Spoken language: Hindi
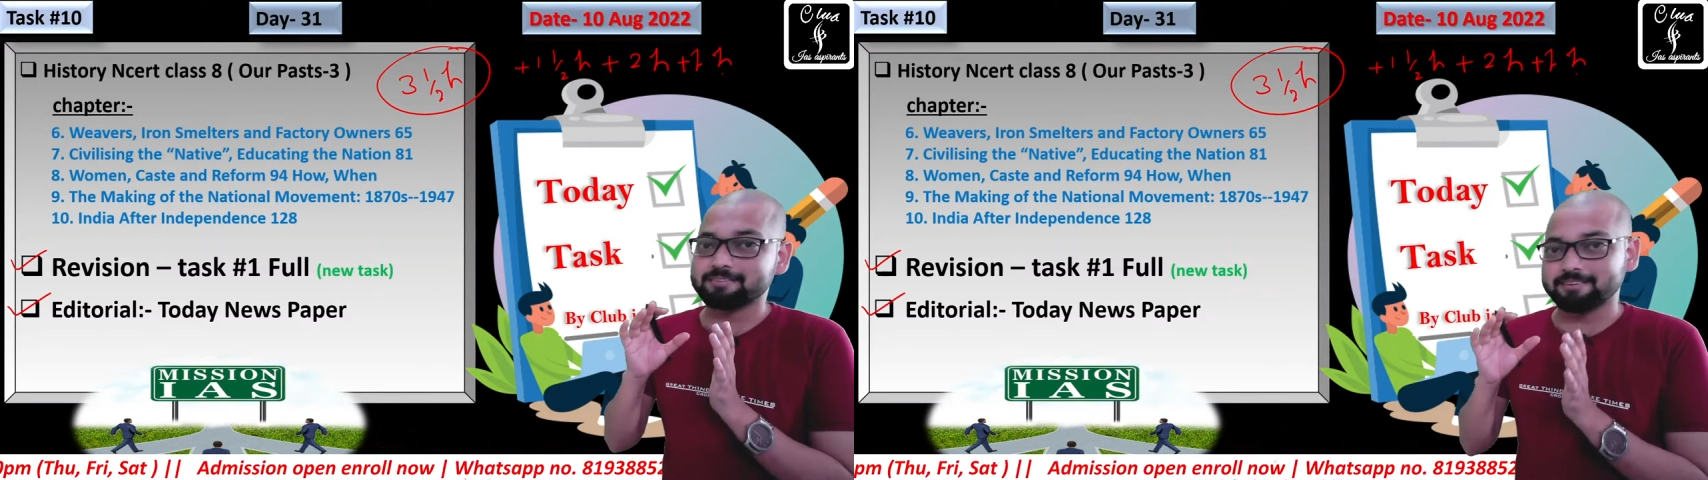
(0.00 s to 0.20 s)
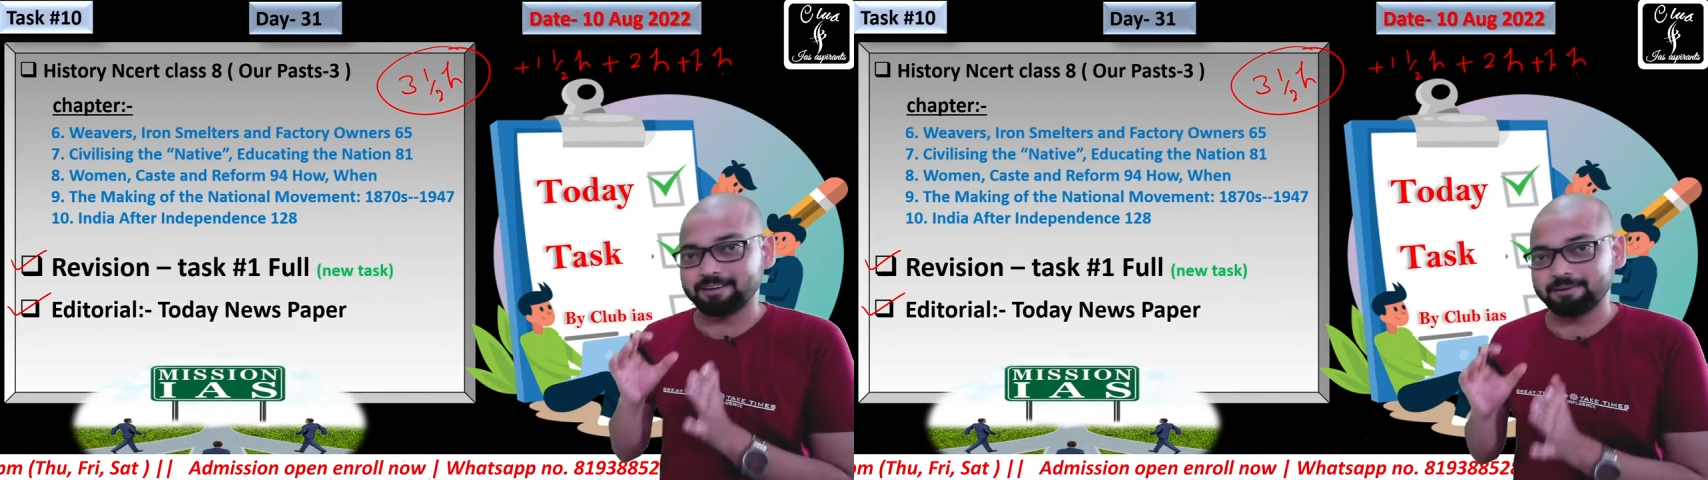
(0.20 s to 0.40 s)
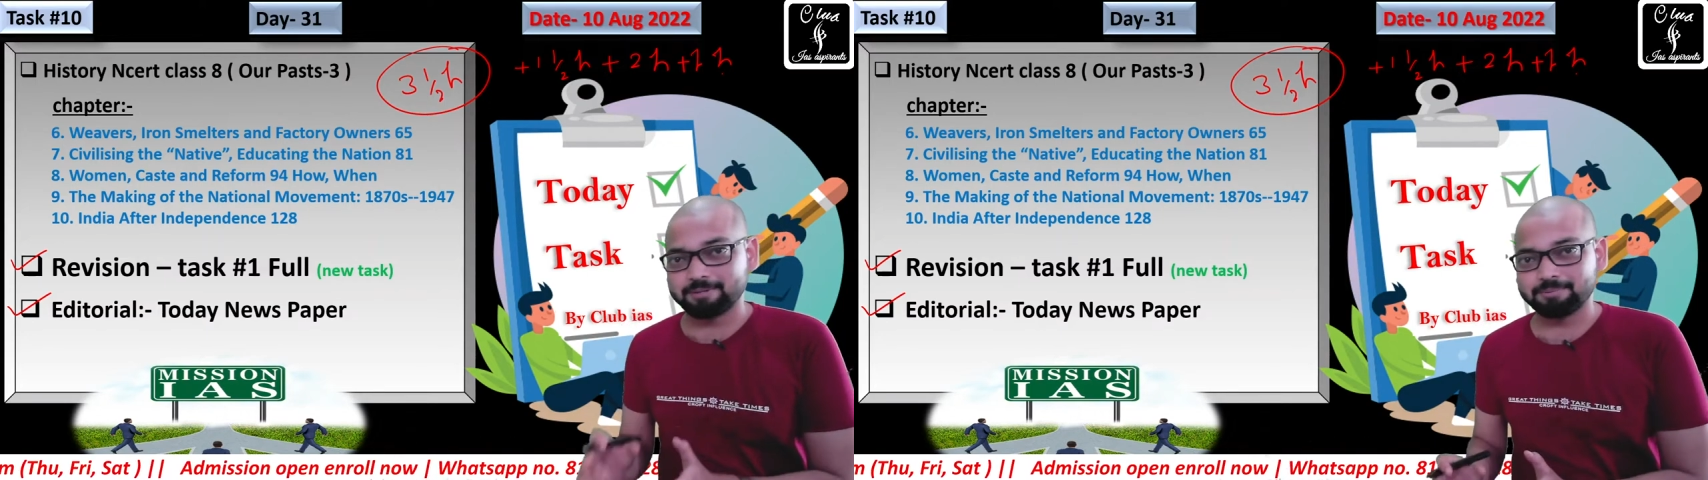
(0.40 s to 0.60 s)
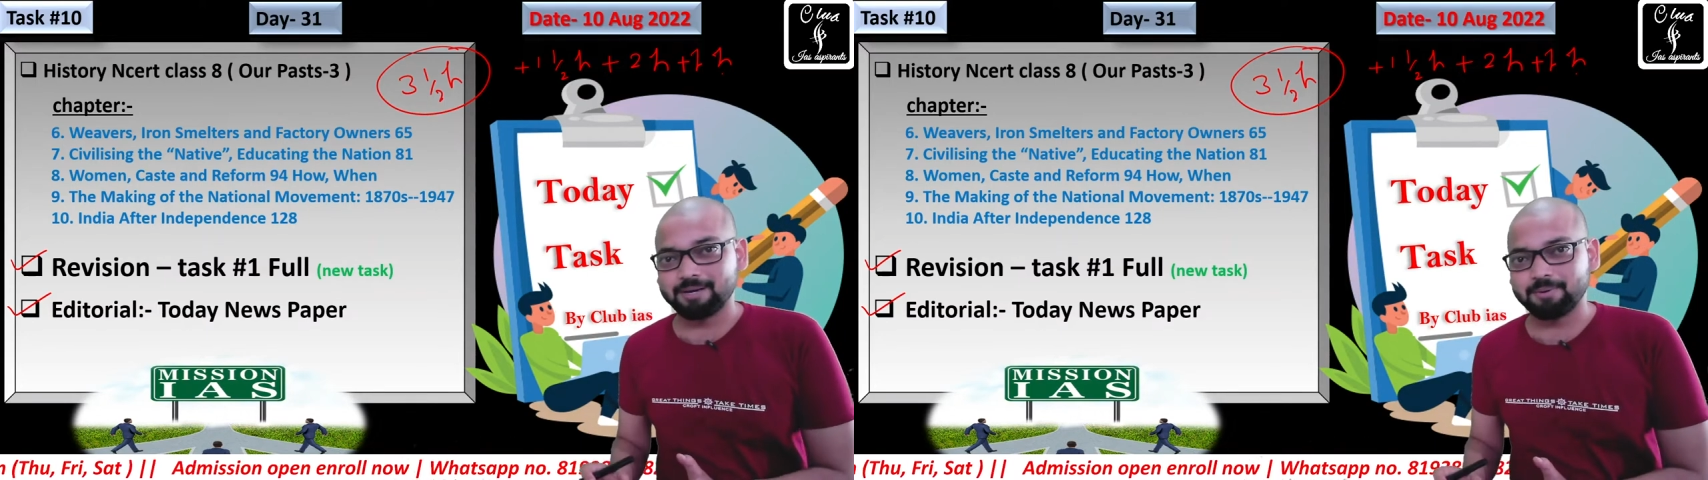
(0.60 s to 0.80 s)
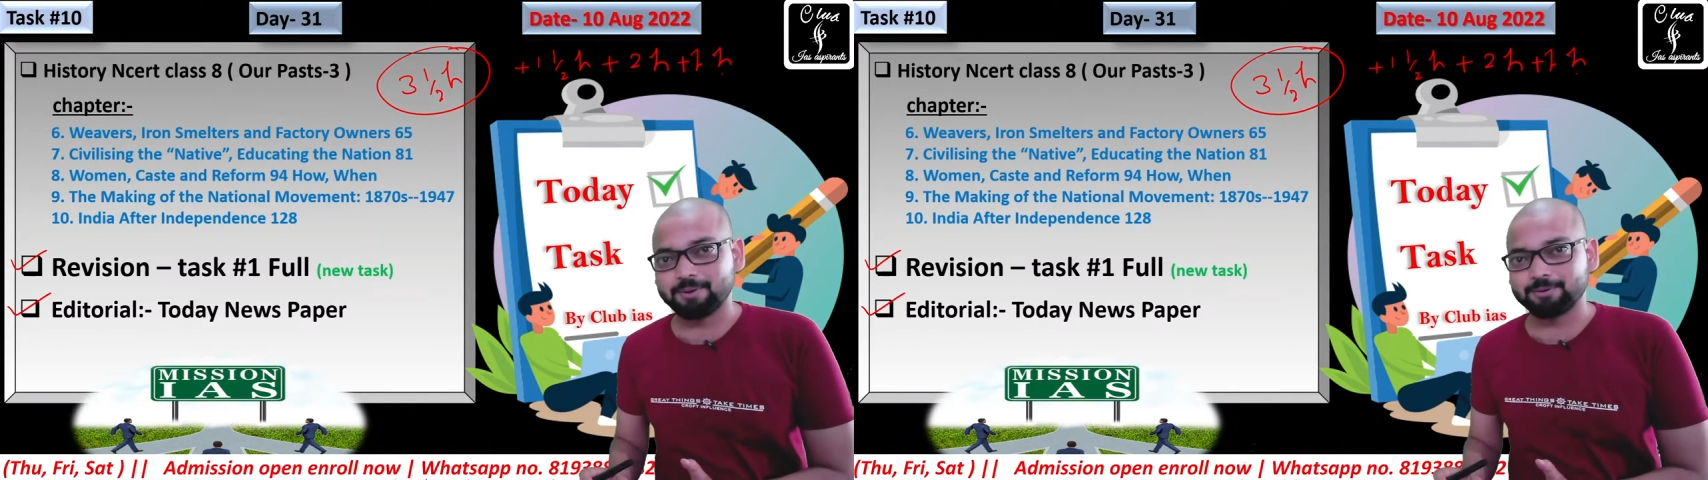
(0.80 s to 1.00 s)
सिलेबस भी
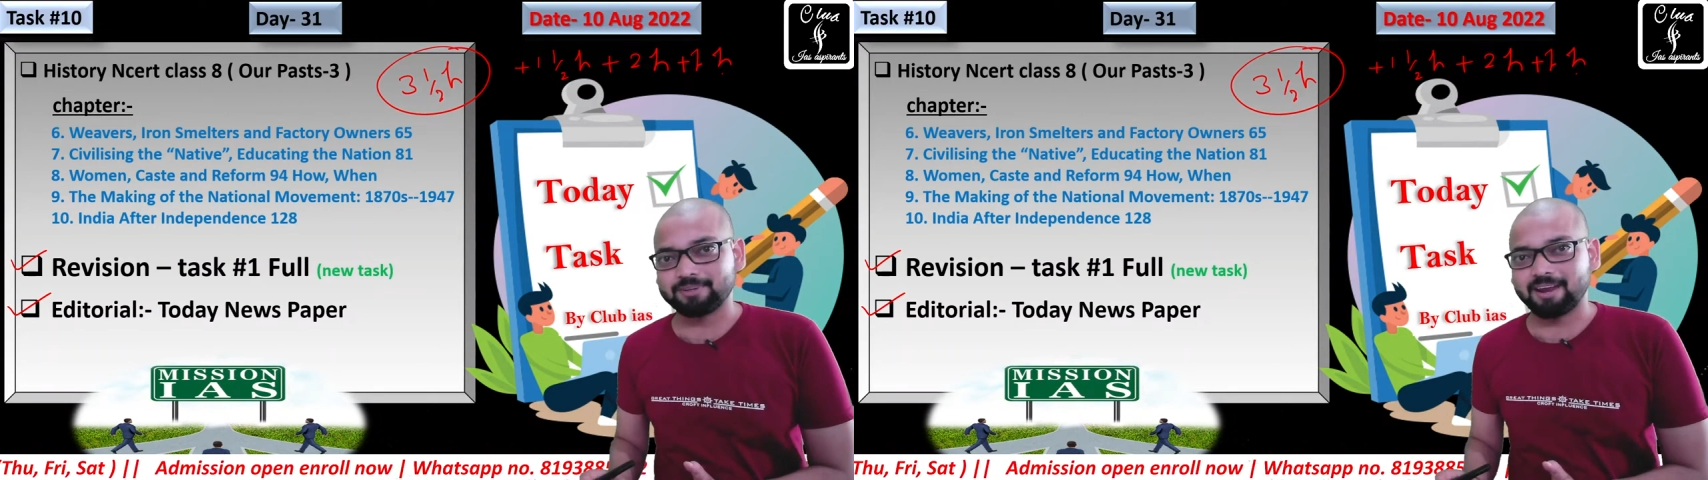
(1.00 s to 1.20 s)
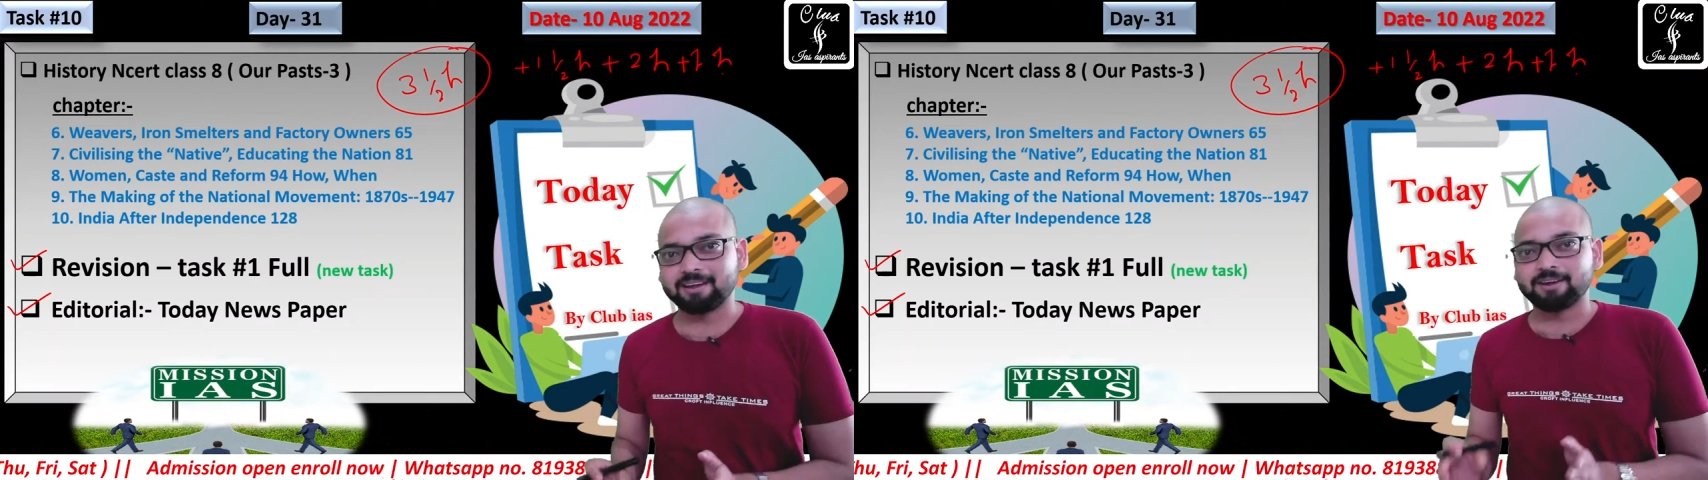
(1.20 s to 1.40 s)
कवर हो जाए